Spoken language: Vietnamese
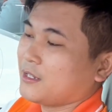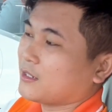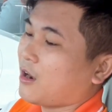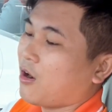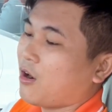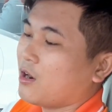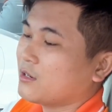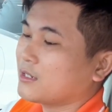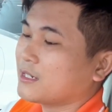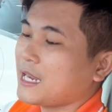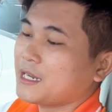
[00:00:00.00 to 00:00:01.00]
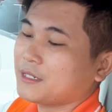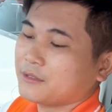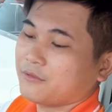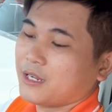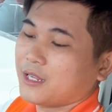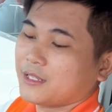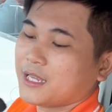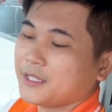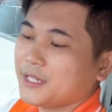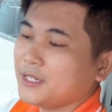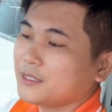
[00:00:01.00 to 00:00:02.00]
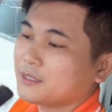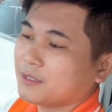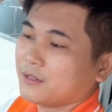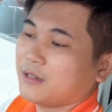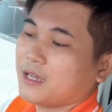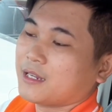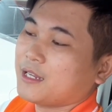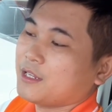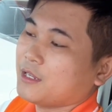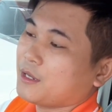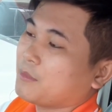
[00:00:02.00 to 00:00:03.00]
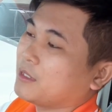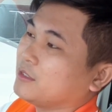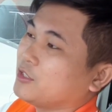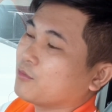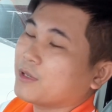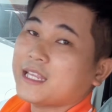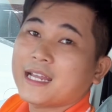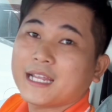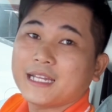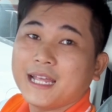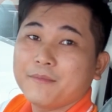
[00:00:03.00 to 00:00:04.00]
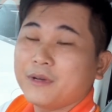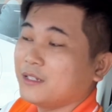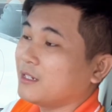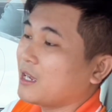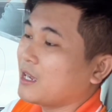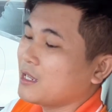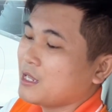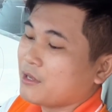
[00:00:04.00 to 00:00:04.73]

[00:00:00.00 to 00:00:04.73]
cọ khăn và chai chiếc à, cái này à, mình dùng cái chai này để mình à,